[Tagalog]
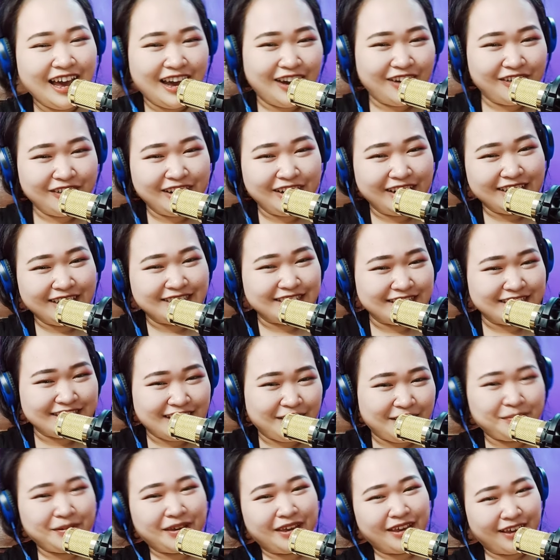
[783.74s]
ako na
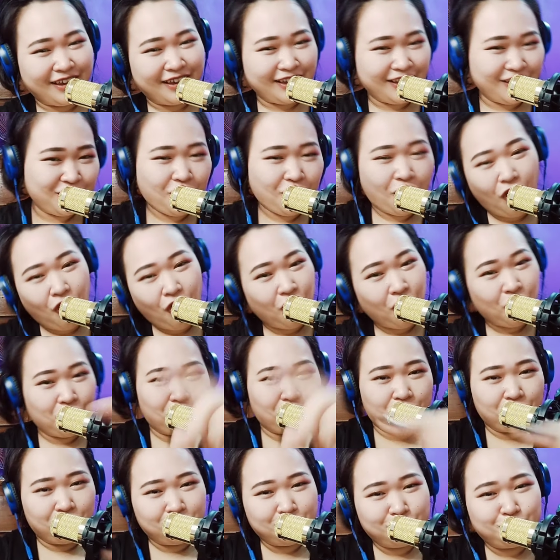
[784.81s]
nagsasabi, go!
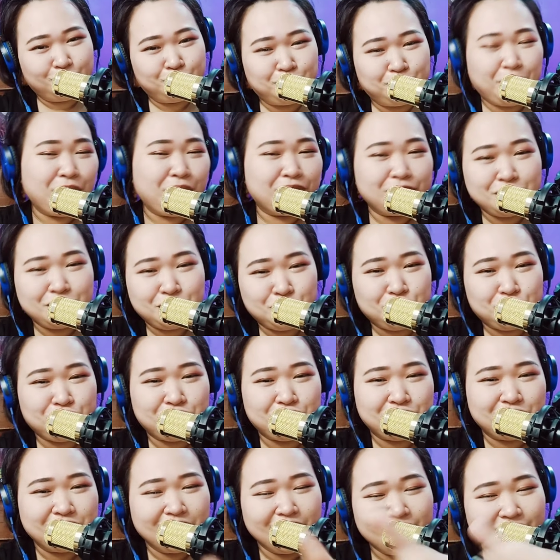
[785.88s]

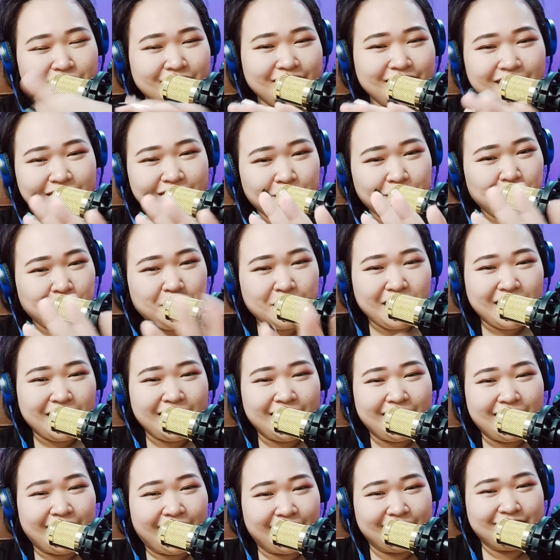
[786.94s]
Push! Hindi kita
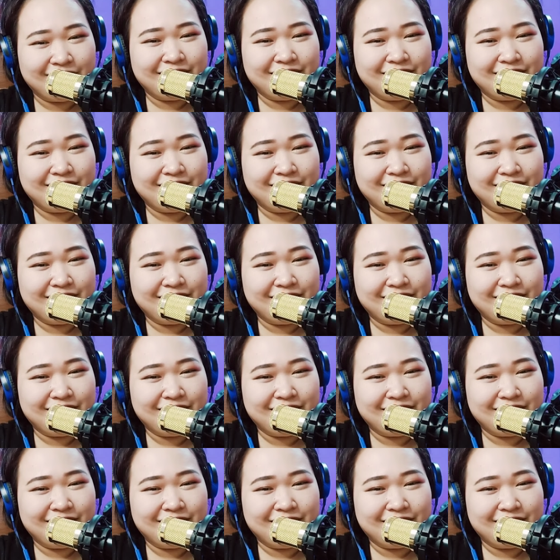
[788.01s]
pipigilan.